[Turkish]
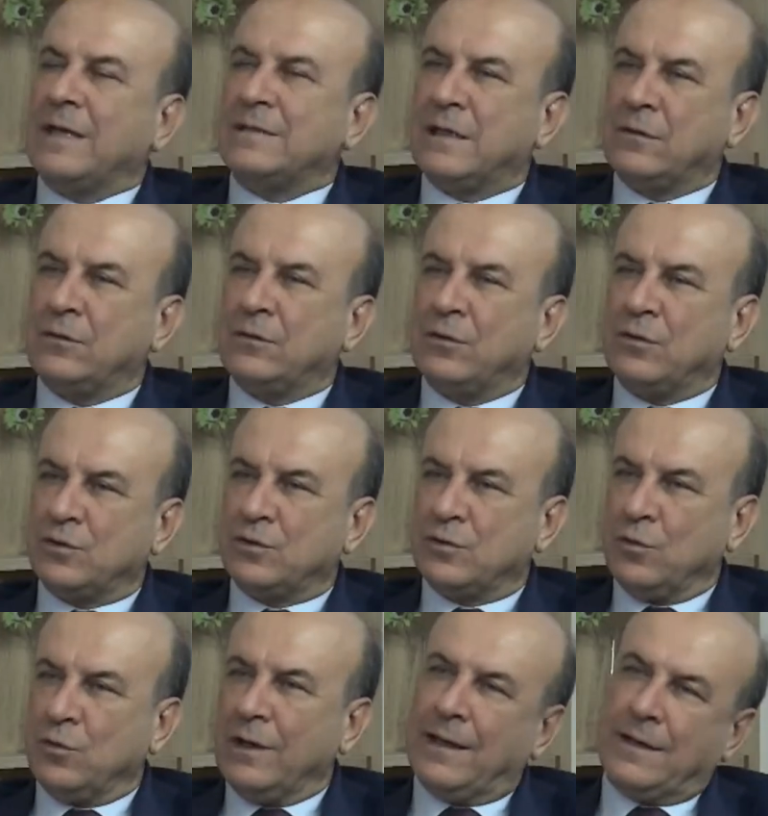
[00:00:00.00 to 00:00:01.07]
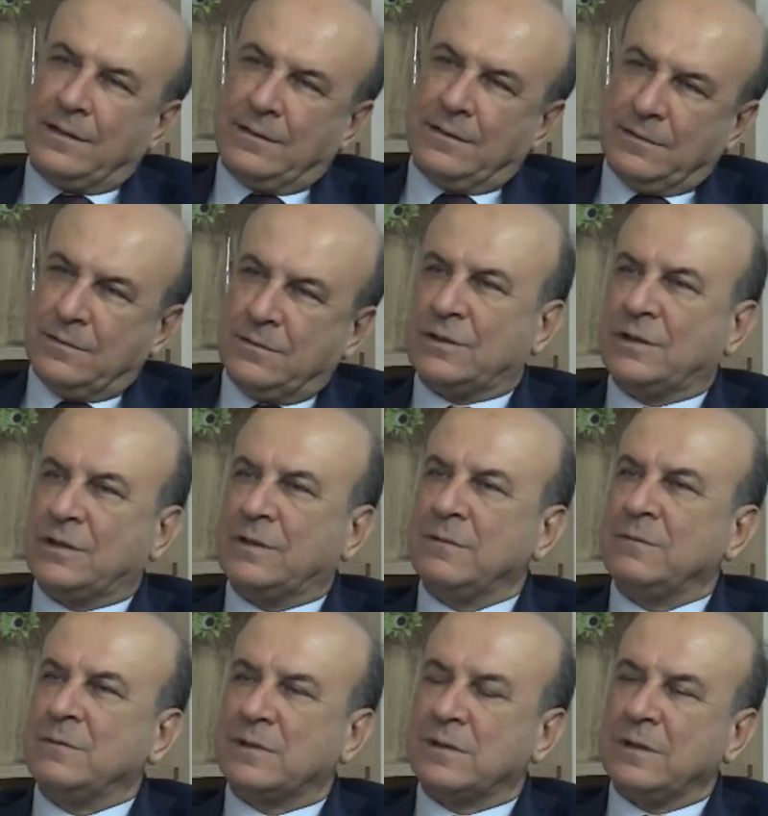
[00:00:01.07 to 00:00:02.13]
kentsel dönüşüm olayı her
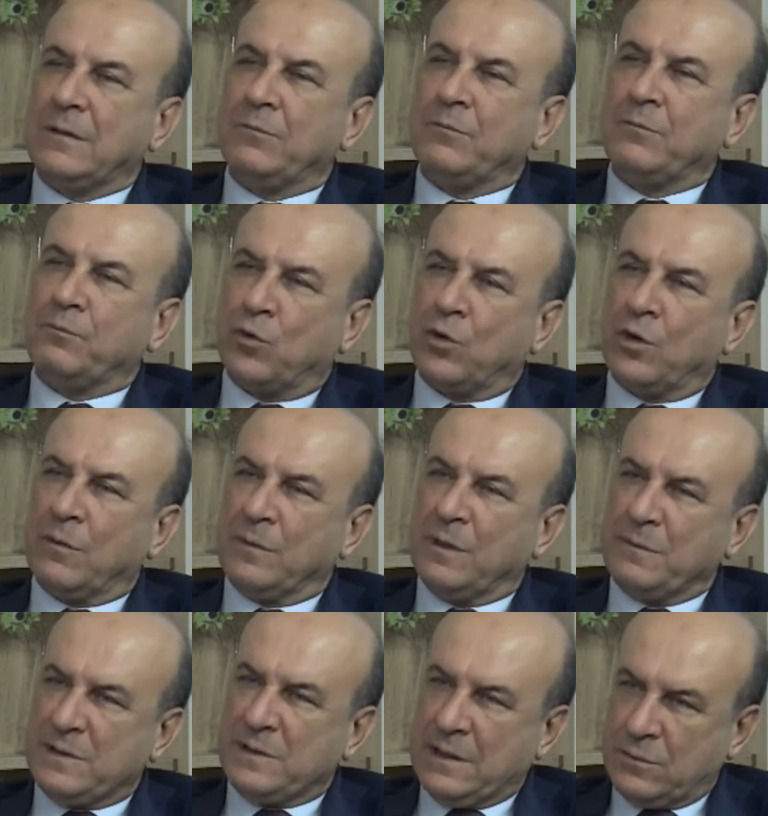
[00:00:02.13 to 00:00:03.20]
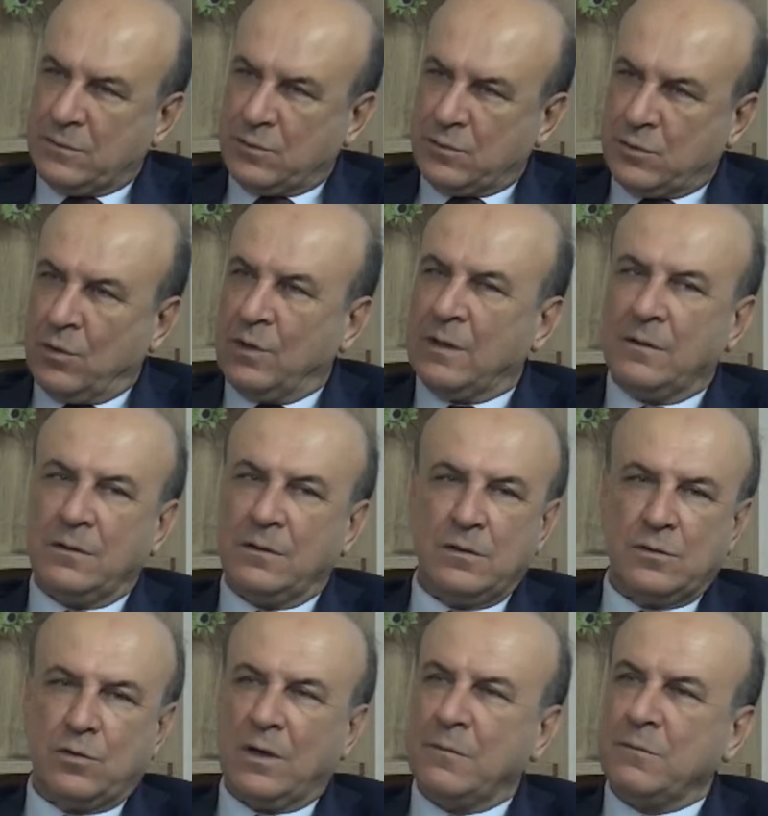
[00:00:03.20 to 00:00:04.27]
çıktığımız e, programda bize sonulan, e,
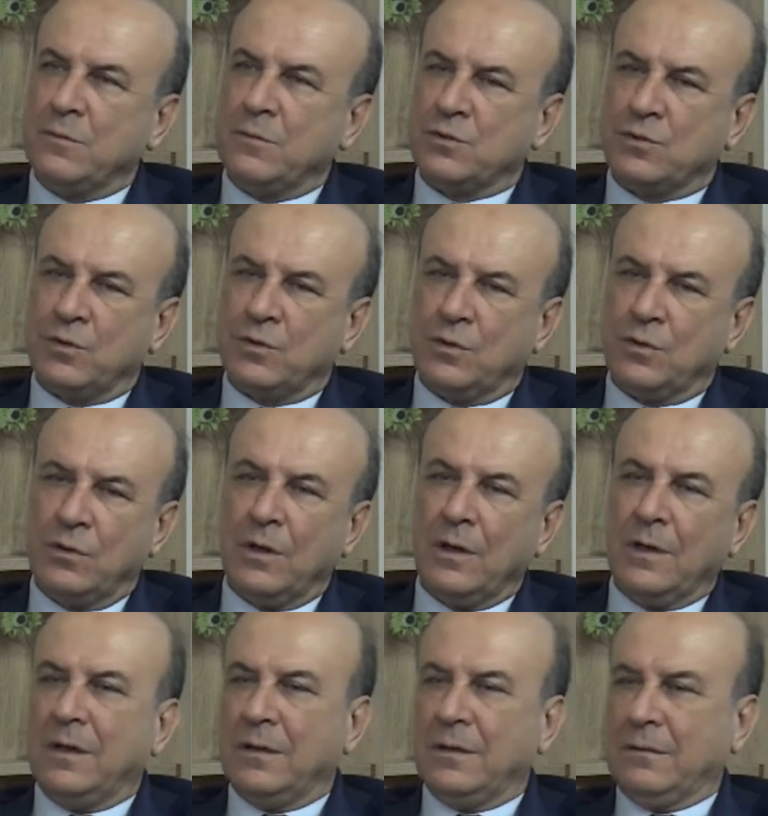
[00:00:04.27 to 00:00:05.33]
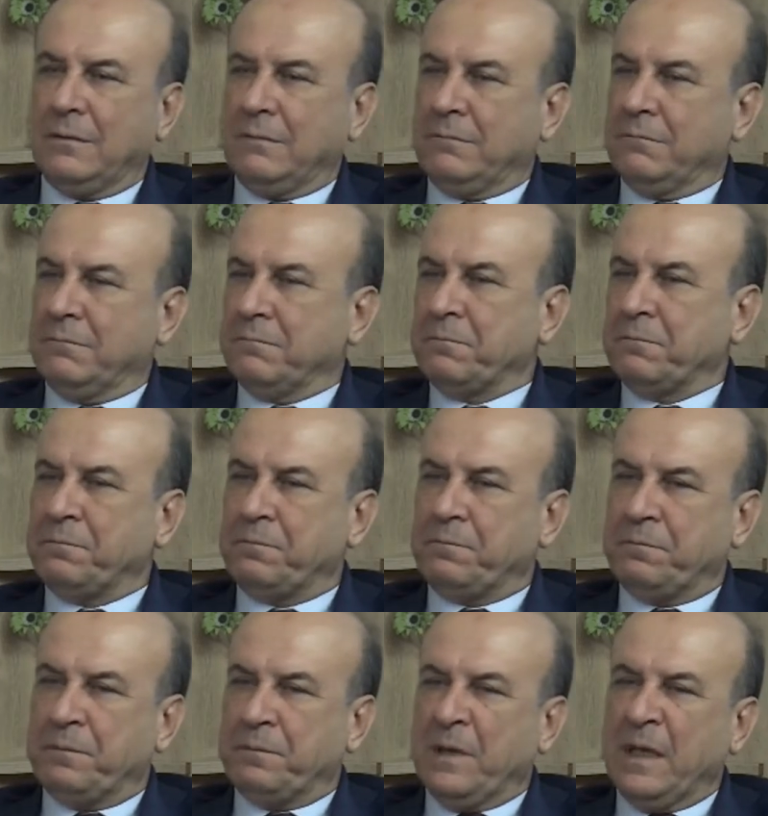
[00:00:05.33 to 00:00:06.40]
sorulan bir soru. E,
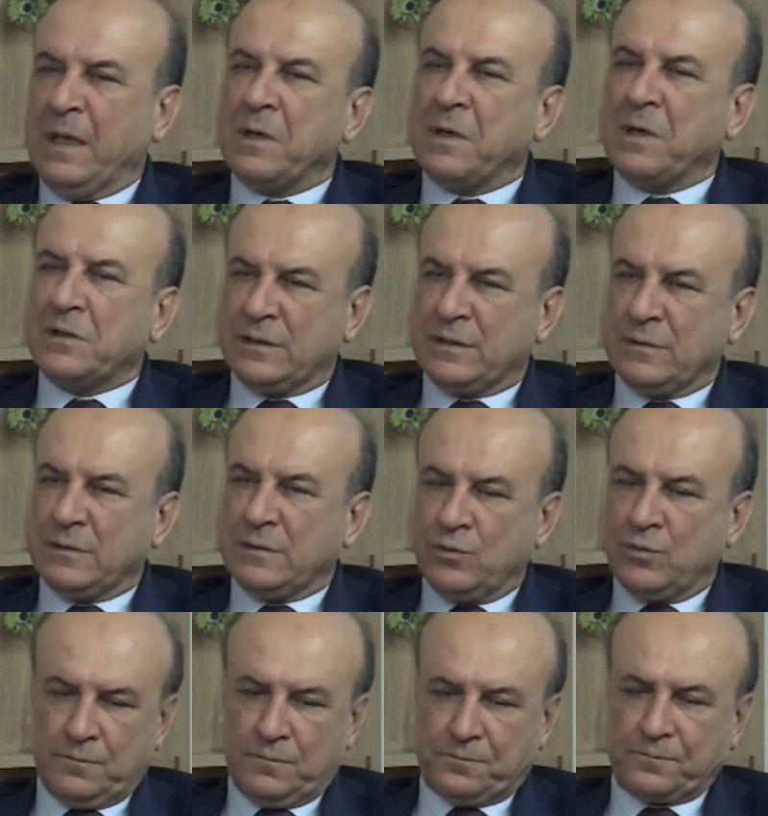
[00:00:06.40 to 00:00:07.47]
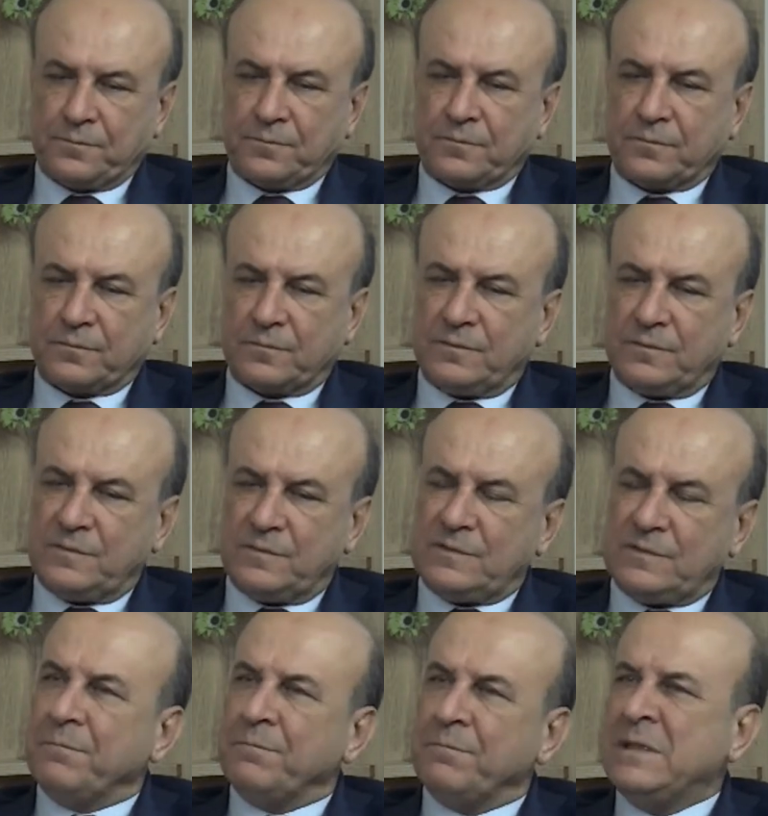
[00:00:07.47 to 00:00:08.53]
benim bakış açım şu.
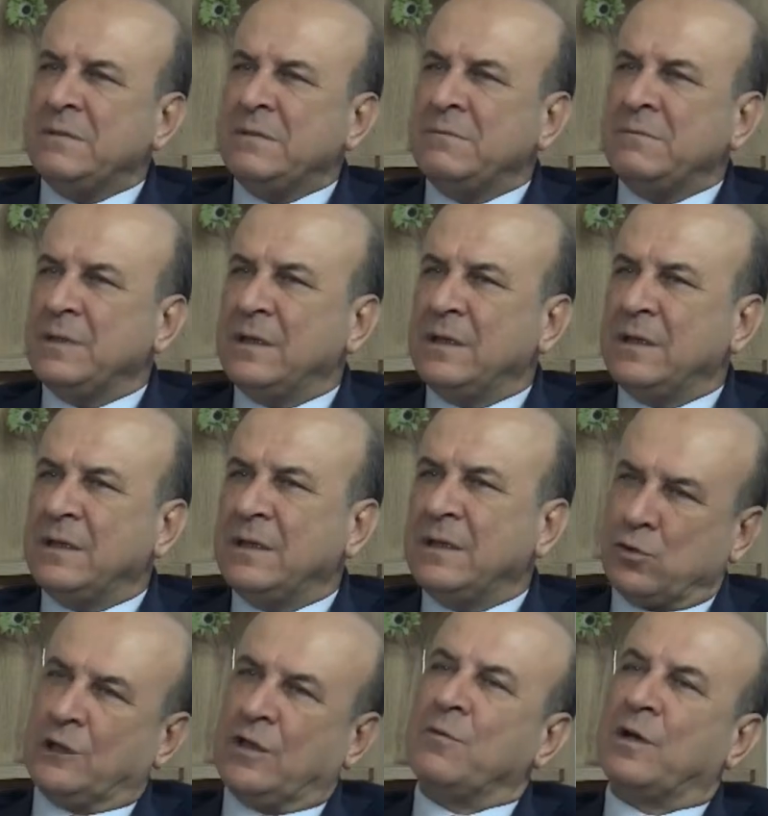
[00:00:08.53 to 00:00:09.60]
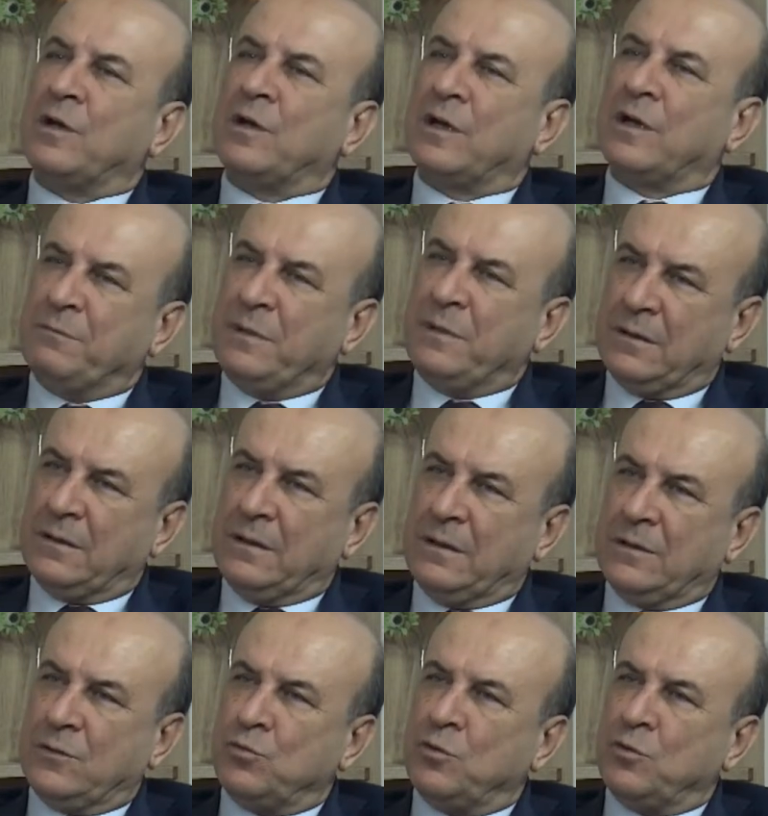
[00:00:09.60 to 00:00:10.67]
Bizim e, sosyal demokrat bir
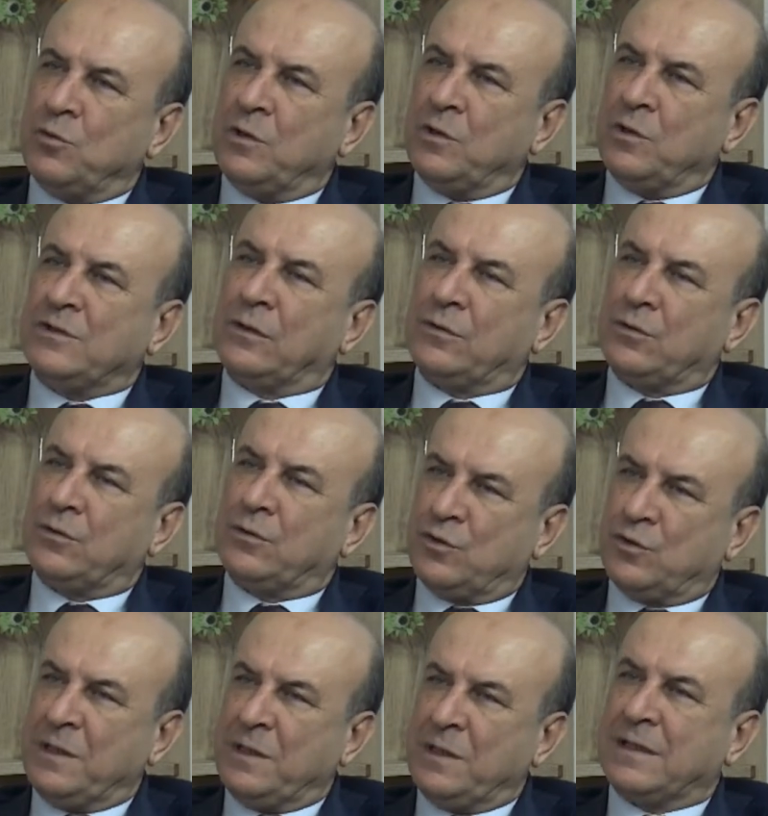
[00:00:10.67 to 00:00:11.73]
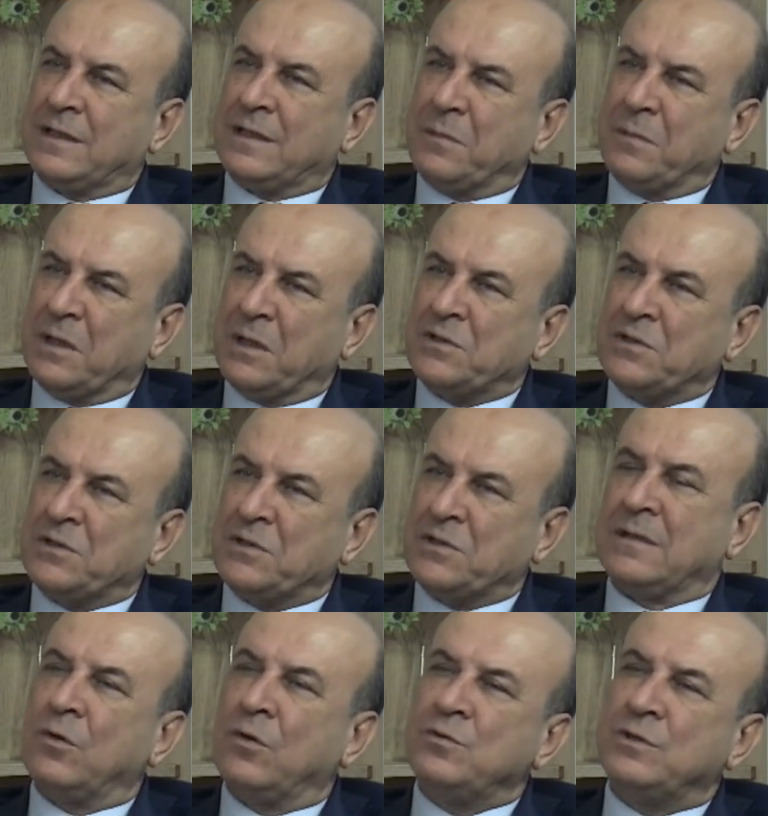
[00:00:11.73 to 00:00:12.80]
e, cumhuriyetçi, Atatürkçü bir insanın bakış
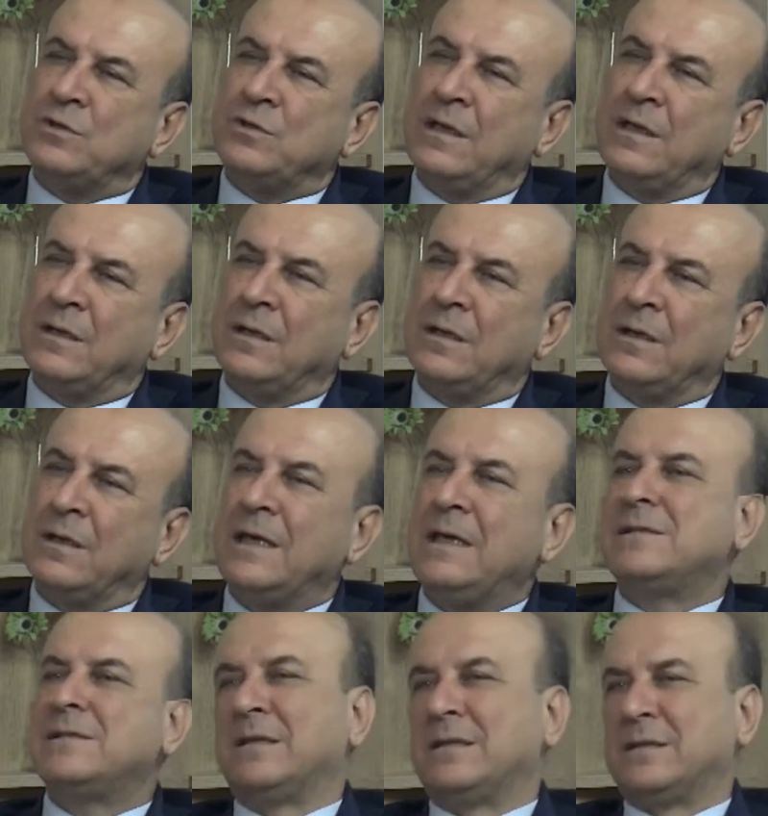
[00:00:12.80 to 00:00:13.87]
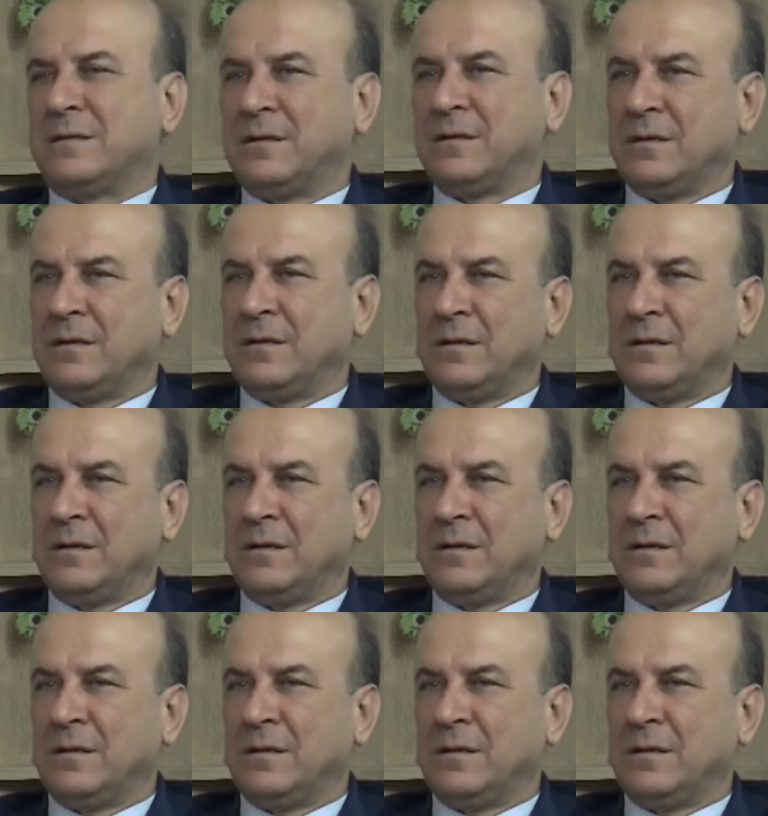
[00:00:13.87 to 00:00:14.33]
açısının önceliği insandır.